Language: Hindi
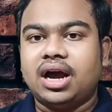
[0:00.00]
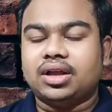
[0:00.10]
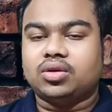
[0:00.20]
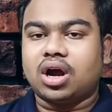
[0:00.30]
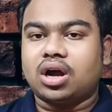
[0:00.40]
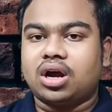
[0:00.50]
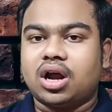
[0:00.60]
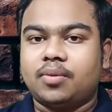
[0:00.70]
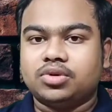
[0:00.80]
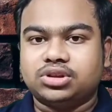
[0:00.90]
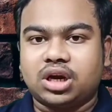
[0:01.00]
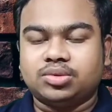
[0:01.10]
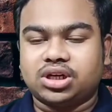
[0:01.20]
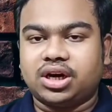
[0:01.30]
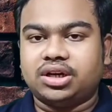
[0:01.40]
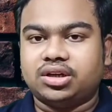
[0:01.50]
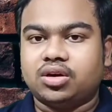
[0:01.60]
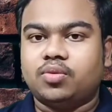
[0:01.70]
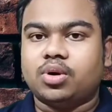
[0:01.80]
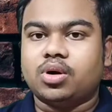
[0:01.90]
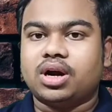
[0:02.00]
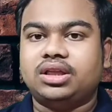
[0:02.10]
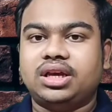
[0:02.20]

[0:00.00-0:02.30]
कहा है तो अगर आप उस टर्म्स एंड कंडीशन को फॉलो